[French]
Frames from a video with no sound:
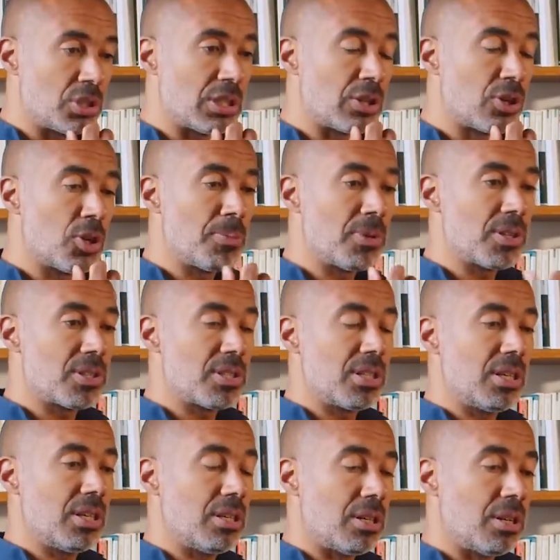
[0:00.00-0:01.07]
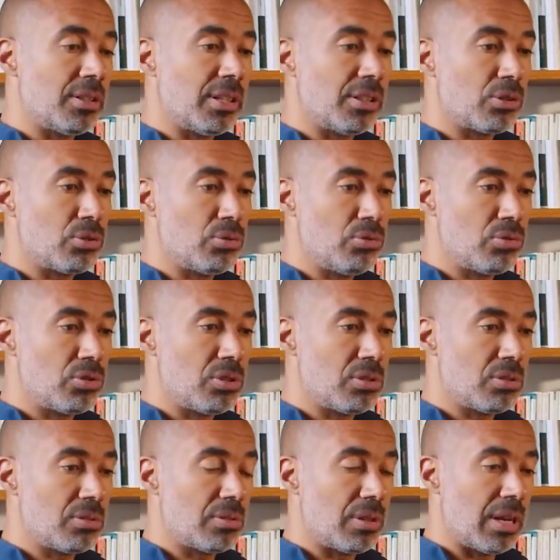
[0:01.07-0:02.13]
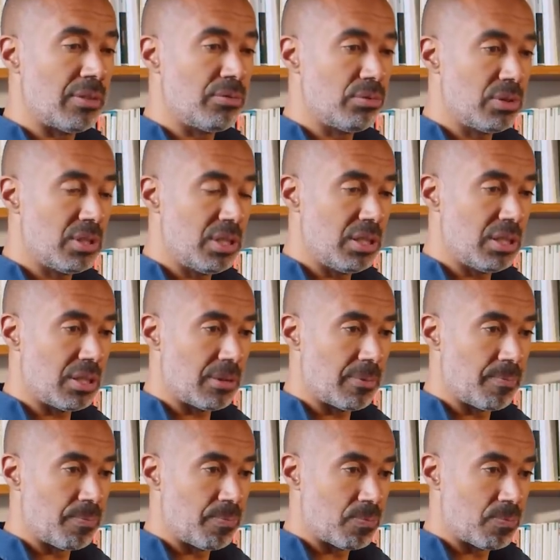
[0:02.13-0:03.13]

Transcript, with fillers: j'ai commencé en introduction à vous dire